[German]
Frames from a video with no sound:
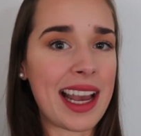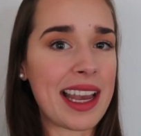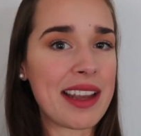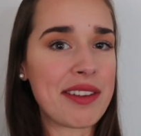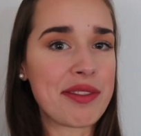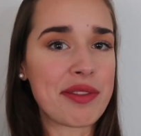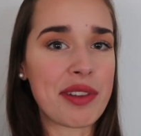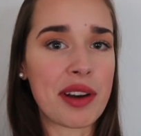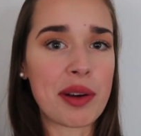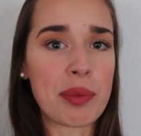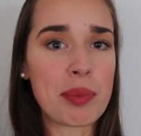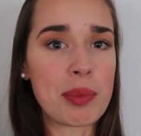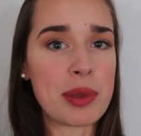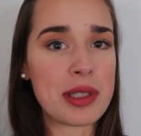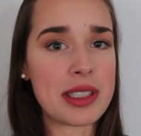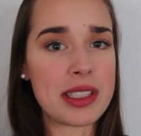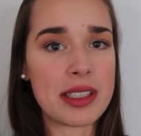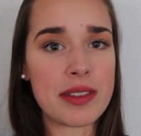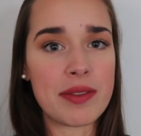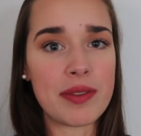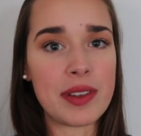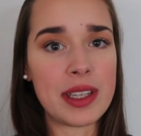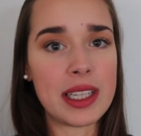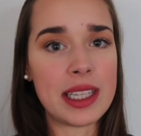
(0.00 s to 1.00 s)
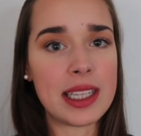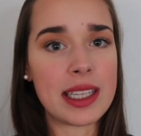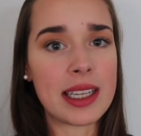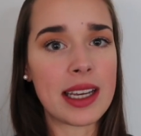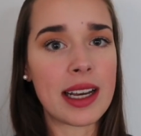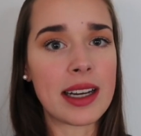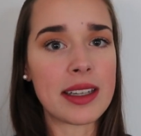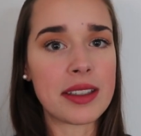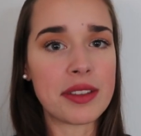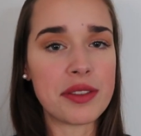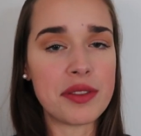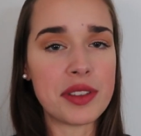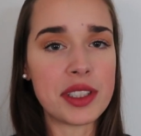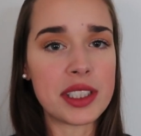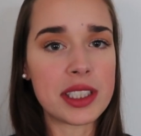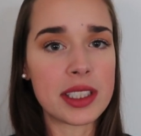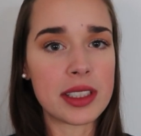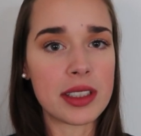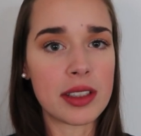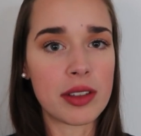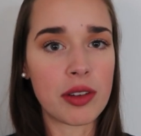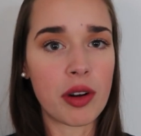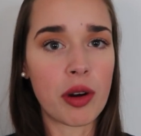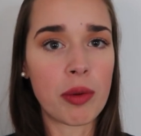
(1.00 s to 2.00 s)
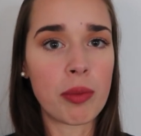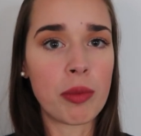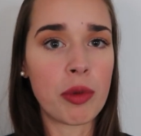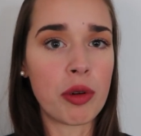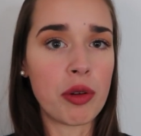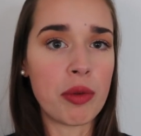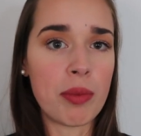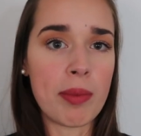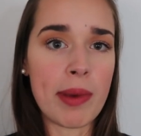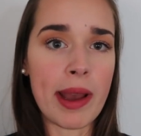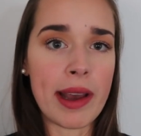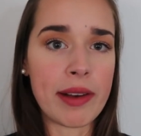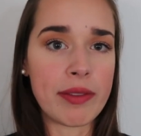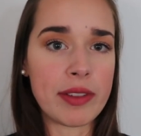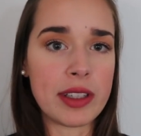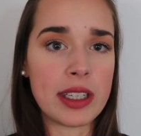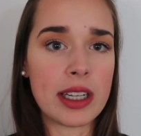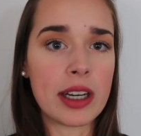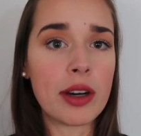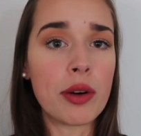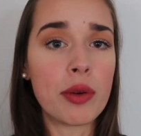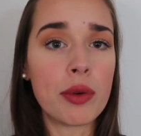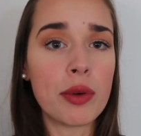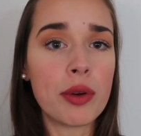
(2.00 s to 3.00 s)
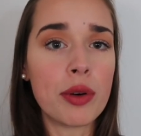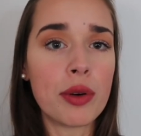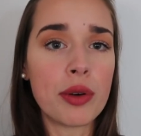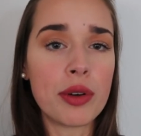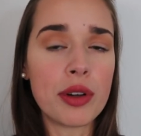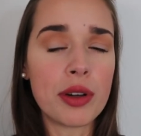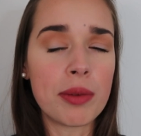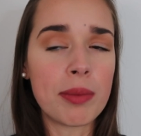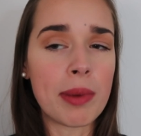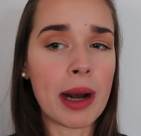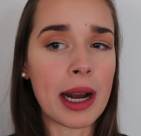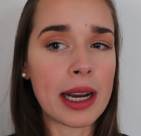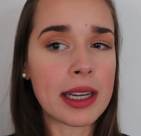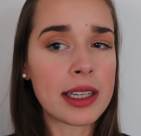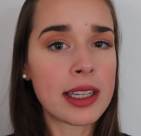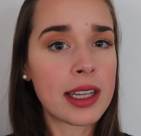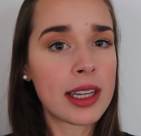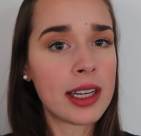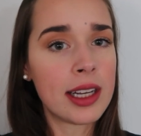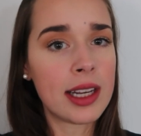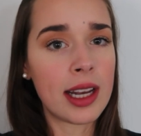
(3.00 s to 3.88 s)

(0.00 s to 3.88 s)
einfach ein bisschen weniger Gewicht genommen und mehr Wiederholung gemacht.